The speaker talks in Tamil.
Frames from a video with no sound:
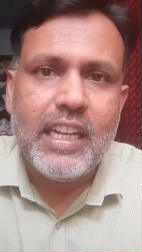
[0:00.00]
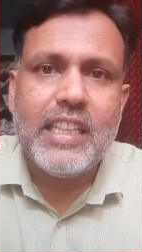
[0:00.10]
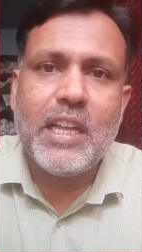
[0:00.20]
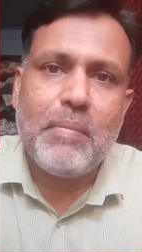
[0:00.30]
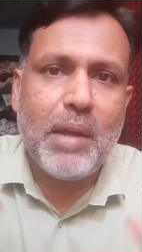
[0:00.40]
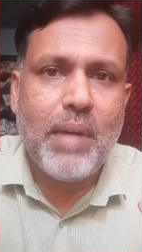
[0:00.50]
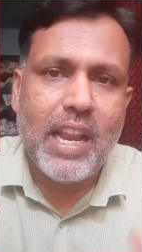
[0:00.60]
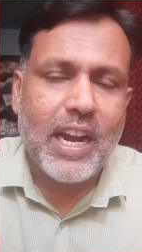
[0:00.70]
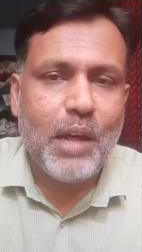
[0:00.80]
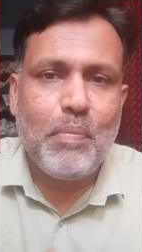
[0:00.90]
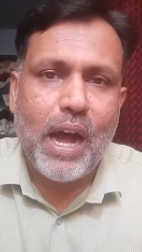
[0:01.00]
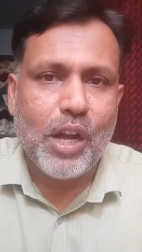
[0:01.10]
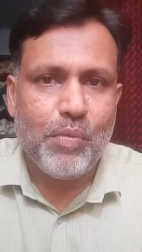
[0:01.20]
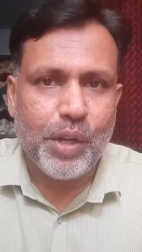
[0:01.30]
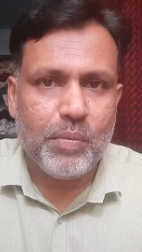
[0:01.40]
இந்த மேம்பாலங்களை
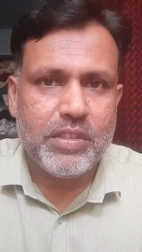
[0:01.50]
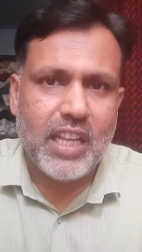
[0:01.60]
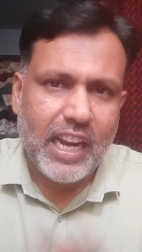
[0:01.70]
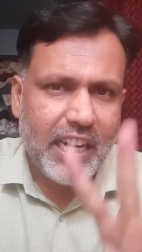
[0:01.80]
பார்க்க முடியும் ஸோ